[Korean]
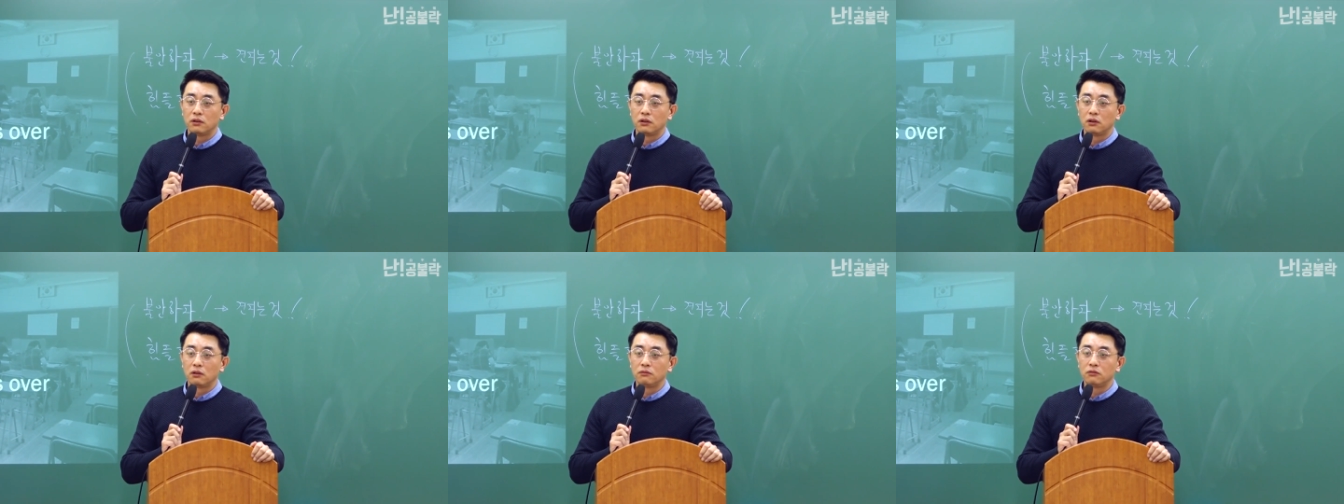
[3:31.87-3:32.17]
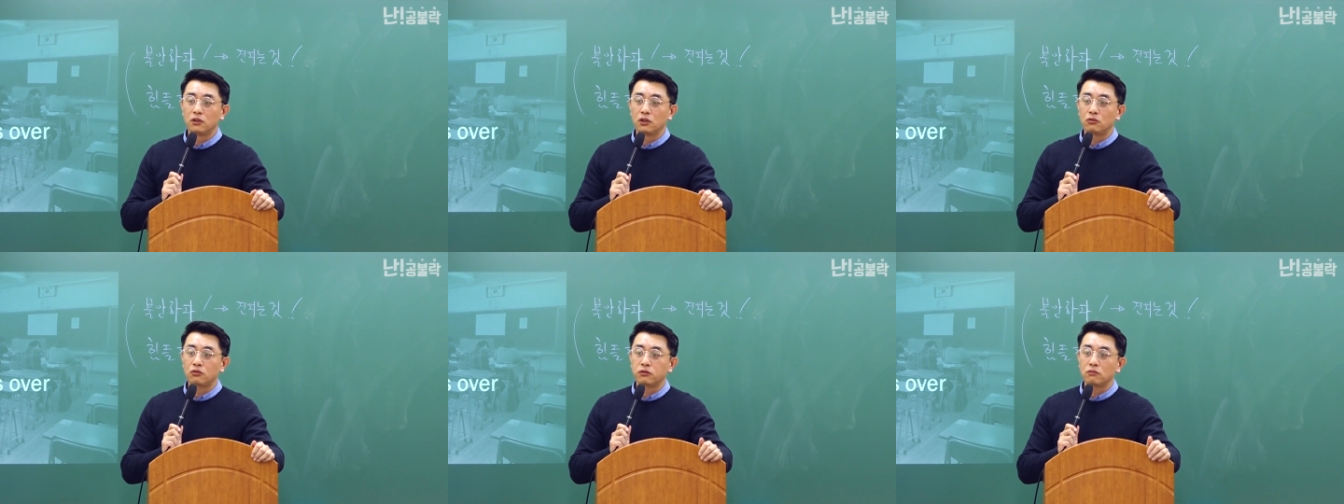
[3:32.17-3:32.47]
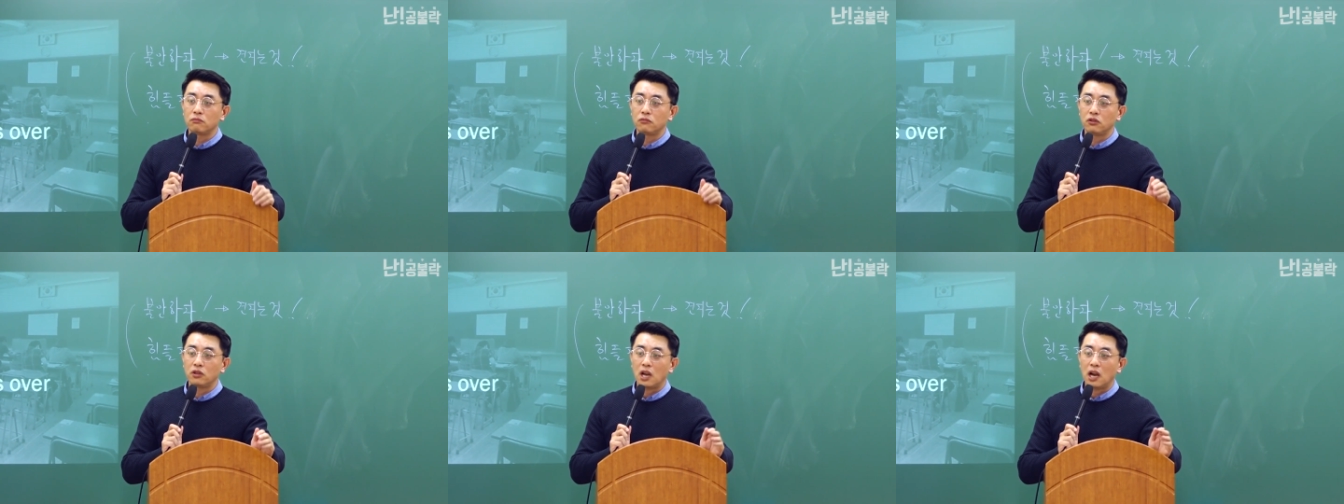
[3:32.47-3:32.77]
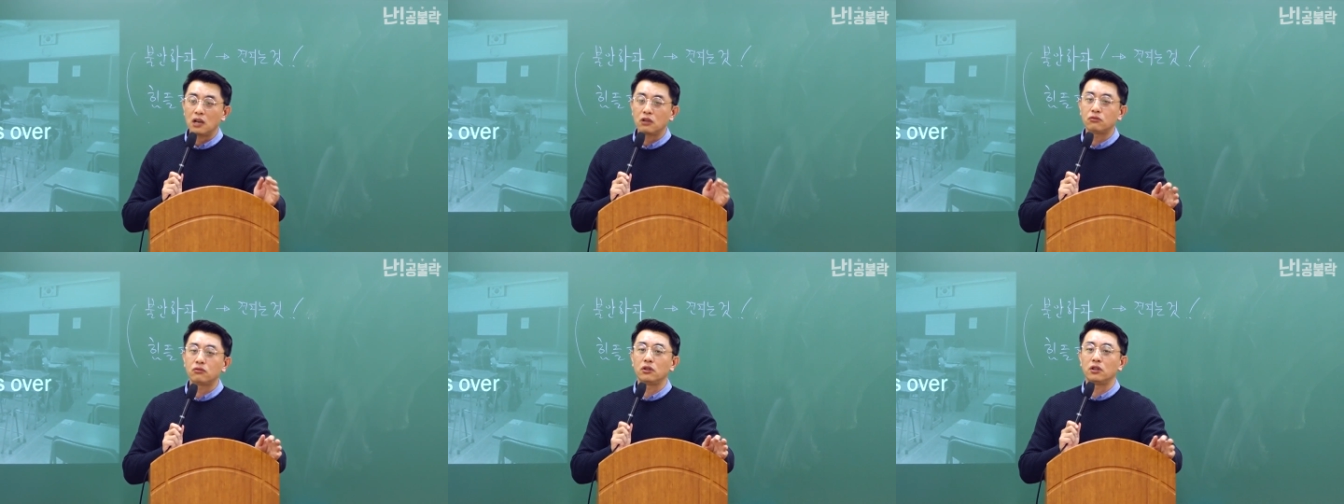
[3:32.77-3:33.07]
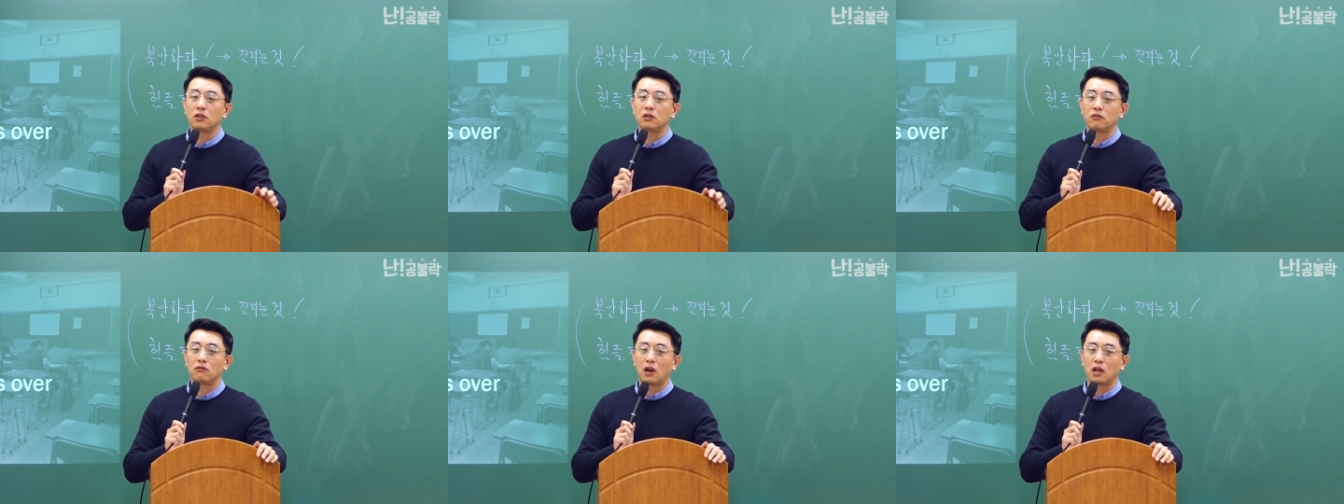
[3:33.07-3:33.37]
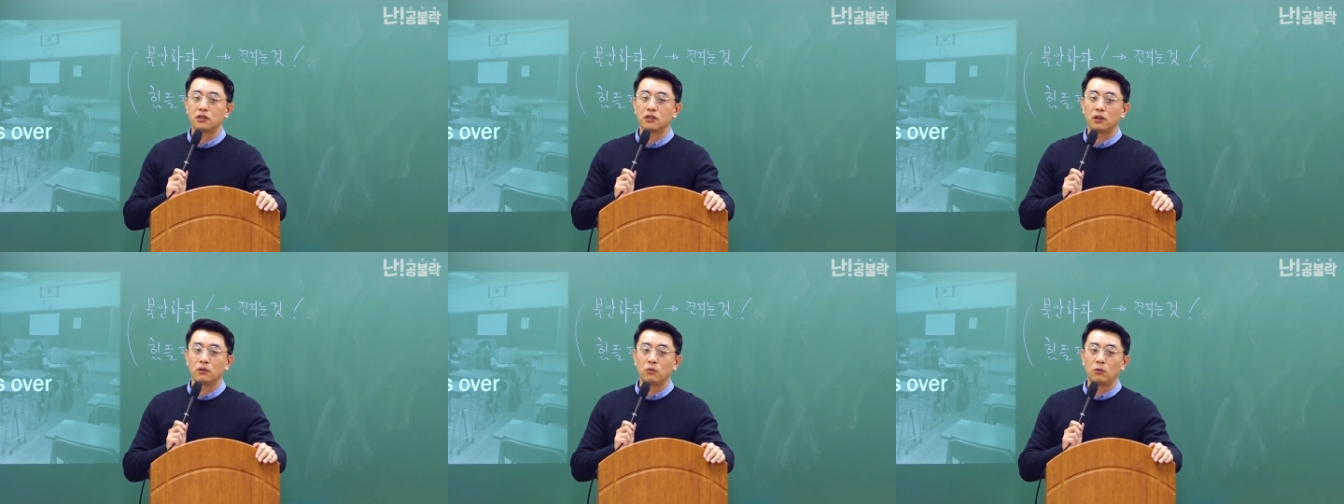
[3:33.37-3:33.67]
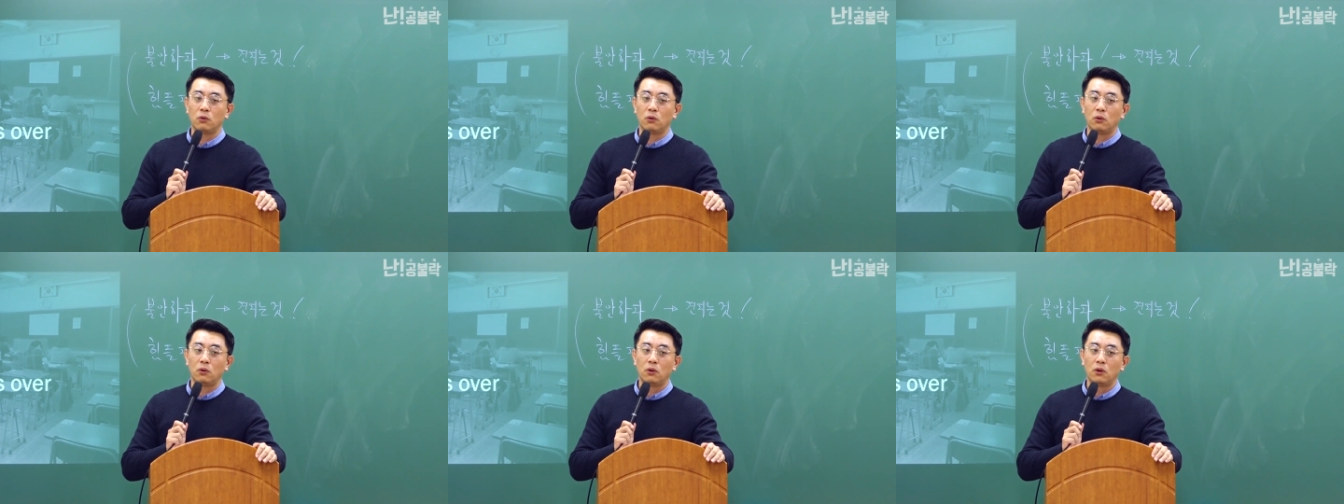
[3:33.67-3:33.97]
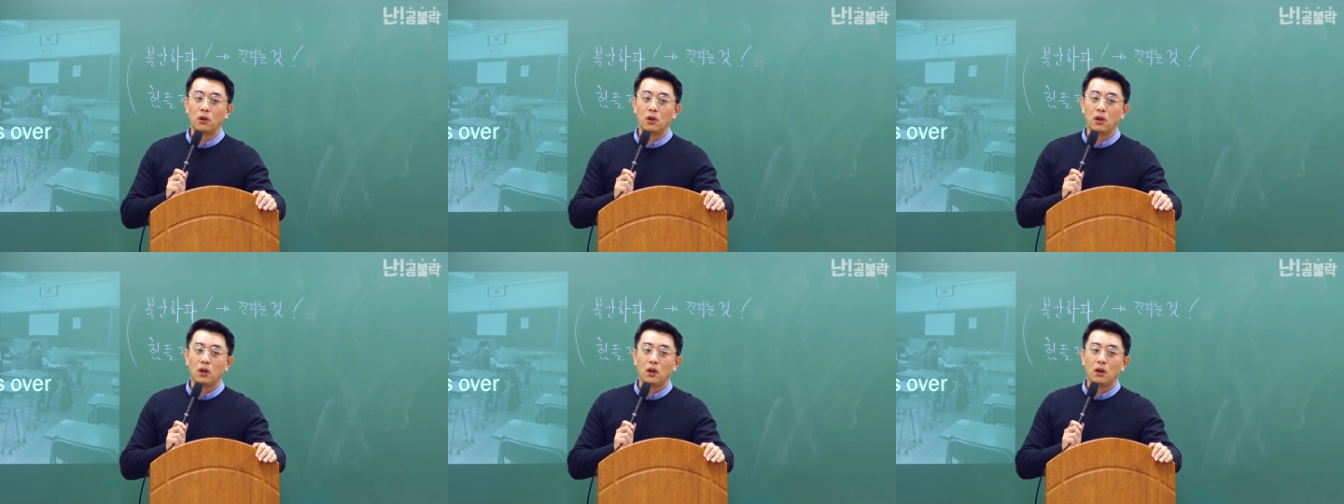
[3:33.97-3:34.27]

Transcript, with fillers: 여러분들이 충분히 할 수 있는 과제고